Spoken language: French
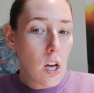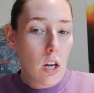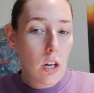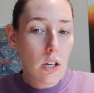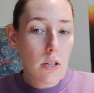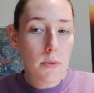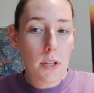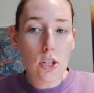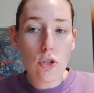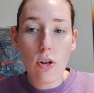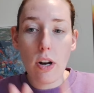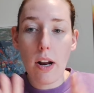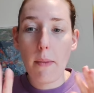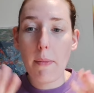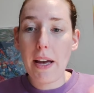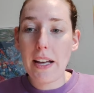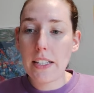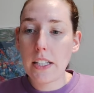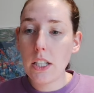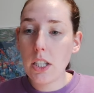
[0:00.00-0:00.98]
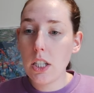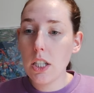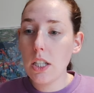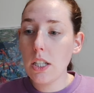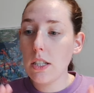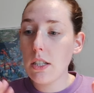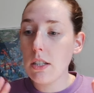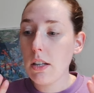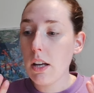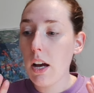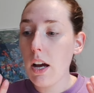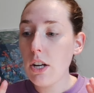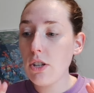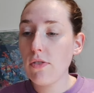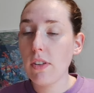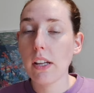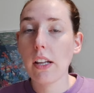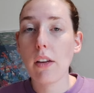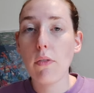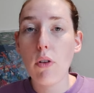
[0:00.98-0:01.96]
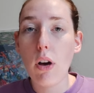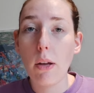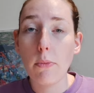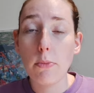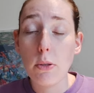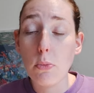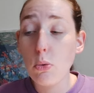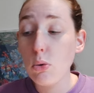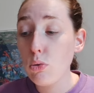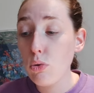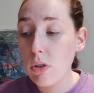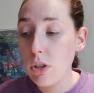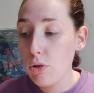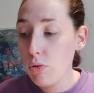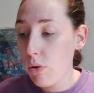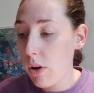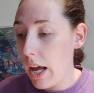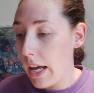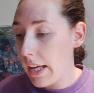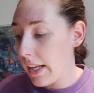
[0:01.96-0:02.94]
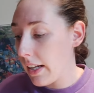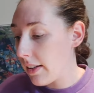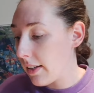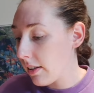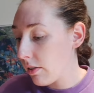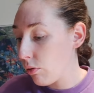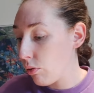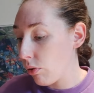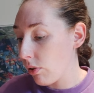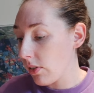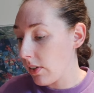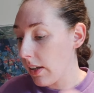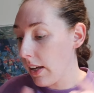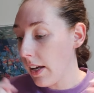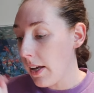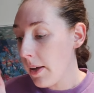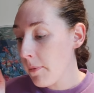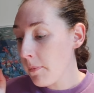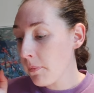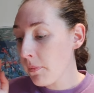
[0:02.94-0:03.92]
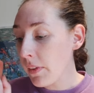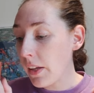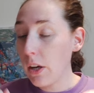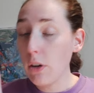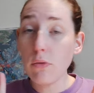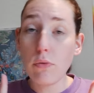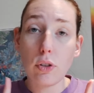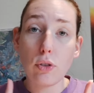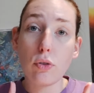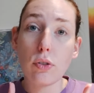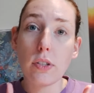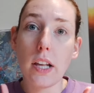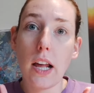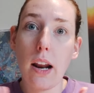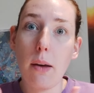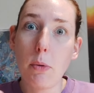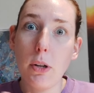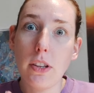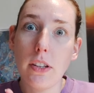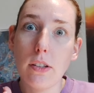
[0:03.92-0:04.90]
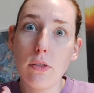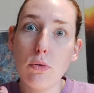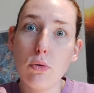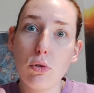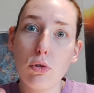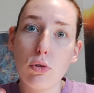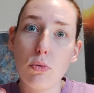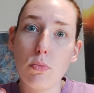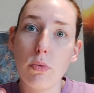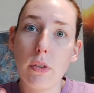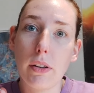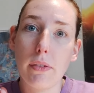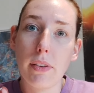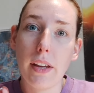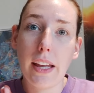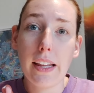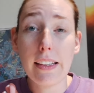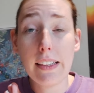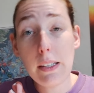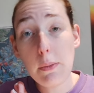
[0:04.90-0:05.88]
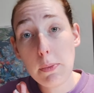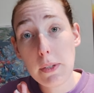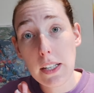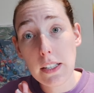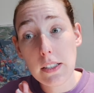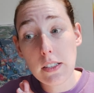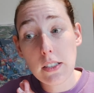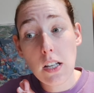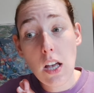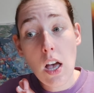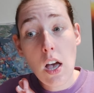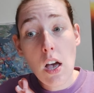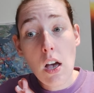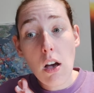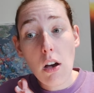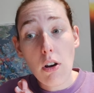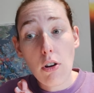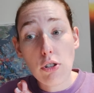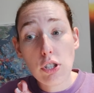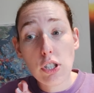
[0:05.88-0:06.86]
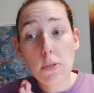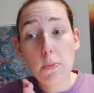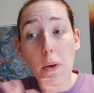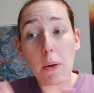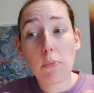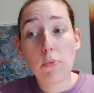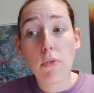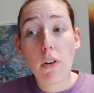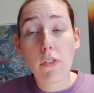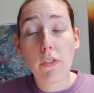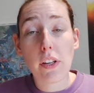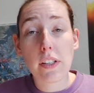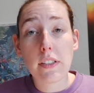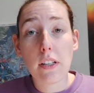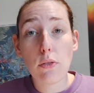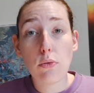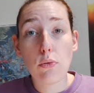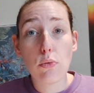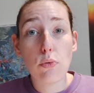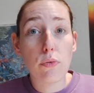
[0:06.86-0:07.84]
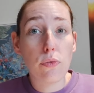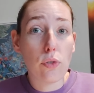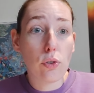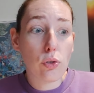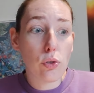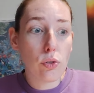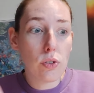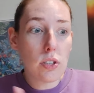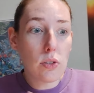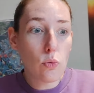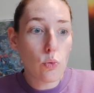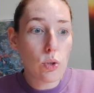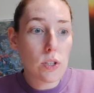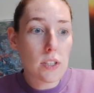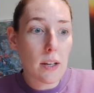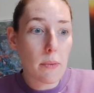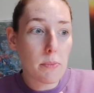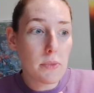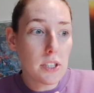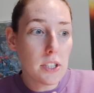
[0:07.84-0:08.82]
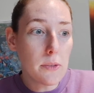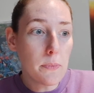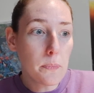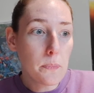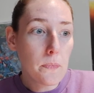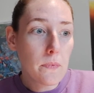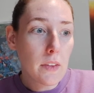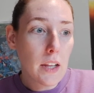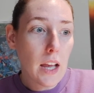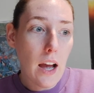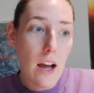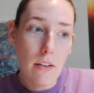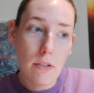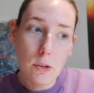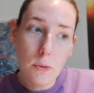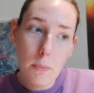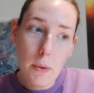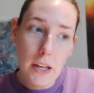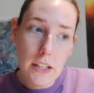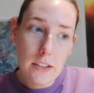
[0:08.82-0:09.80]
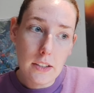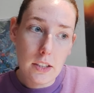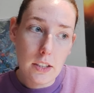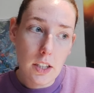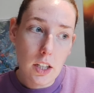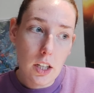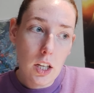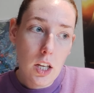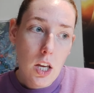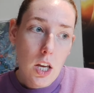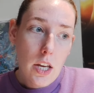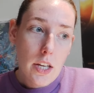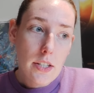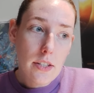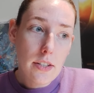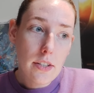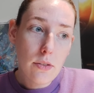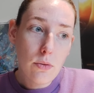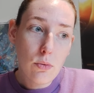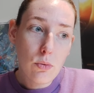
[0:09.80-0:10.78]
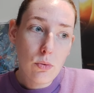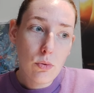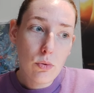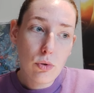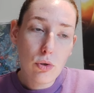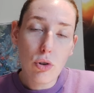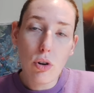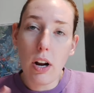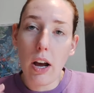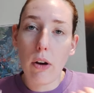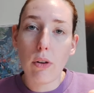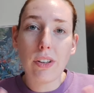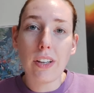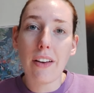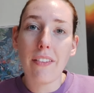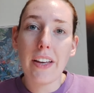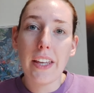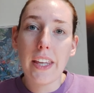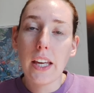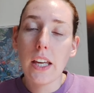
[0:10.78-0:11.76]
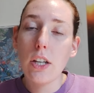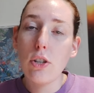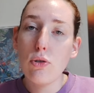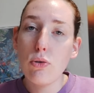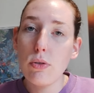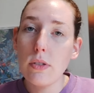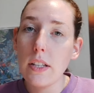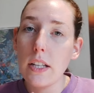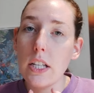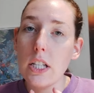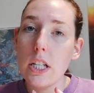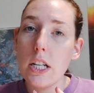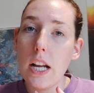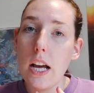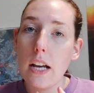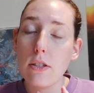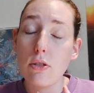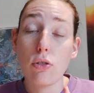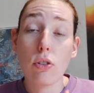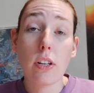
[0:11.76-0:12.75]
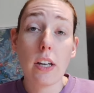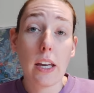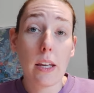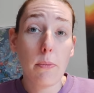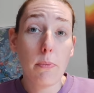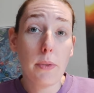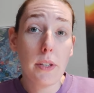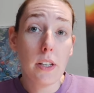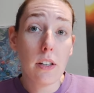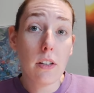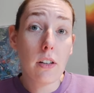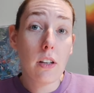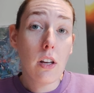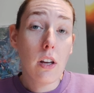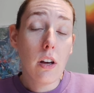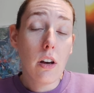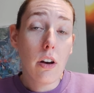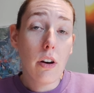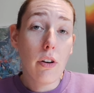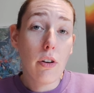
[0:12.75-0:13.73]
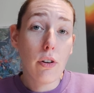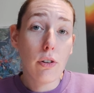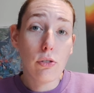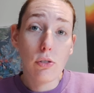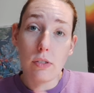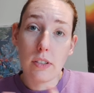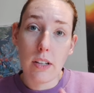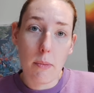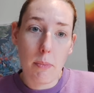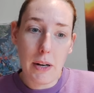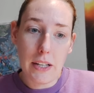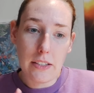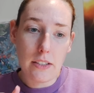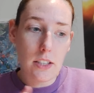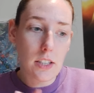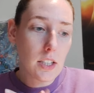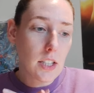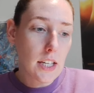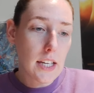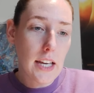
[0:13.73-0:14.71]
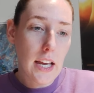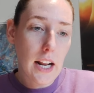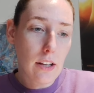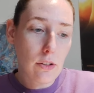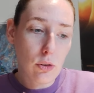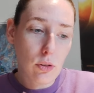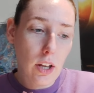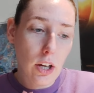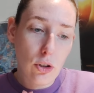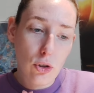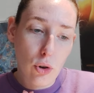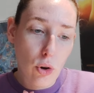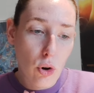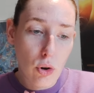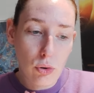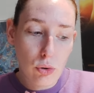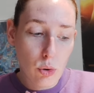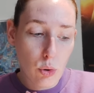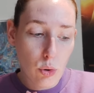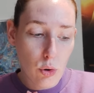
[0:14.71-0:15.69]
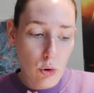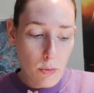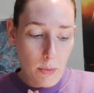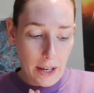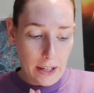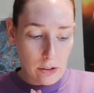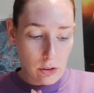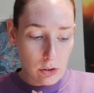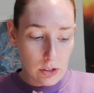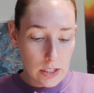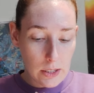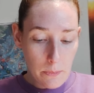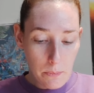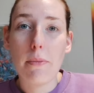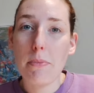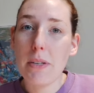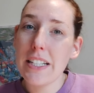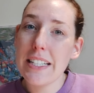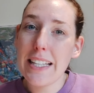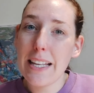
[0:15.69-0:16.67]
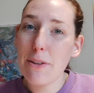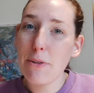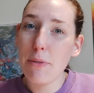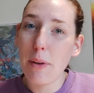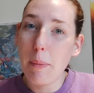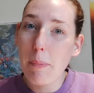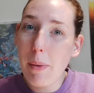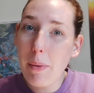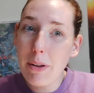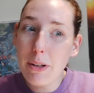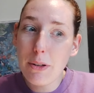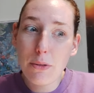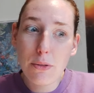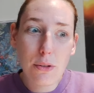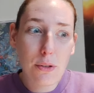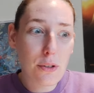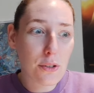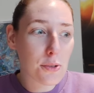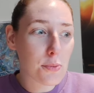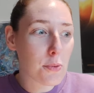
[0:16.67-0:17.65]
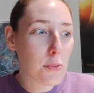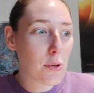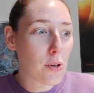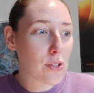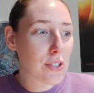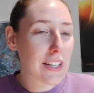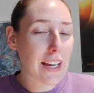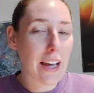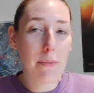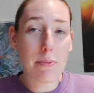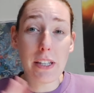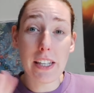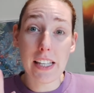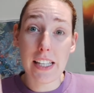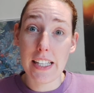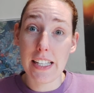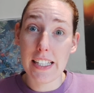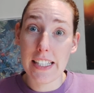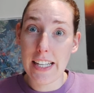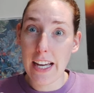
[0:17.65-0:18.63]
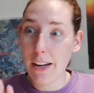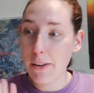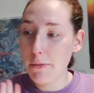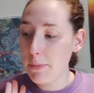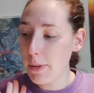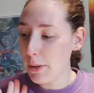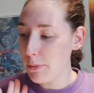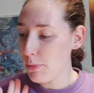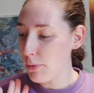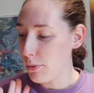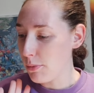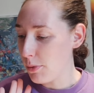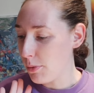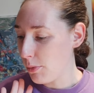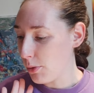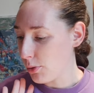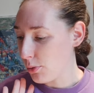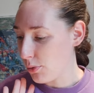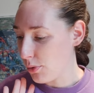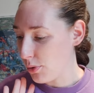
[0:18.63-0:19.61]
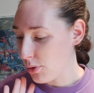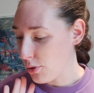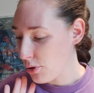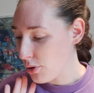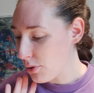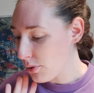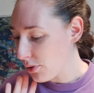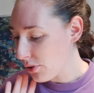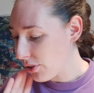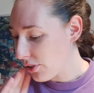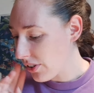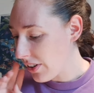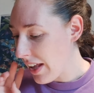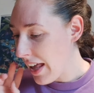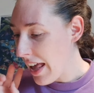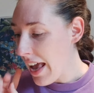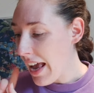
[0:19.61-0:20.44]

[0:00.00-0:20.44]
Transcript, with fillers: Comme ça, je la mets à sécher, etc. Je viendrai voir un petit peu tous les jours à quelle texture c'est. Et une fois que ce sera la bonne texture, je pourrai faire des pièces. Euh, j'espère pouvoir faire ça du coup vendredi ou samedi avant de partir. Sinon, je la retravaillerai juste et je la stockerai bien euh, dans un plastique et elle attendra que je rentre le mercredi. Mais j'essaye de faire pas mal de trucs en ce moment en céramique et j'y arrive bien pour le moment, donc je suis contente.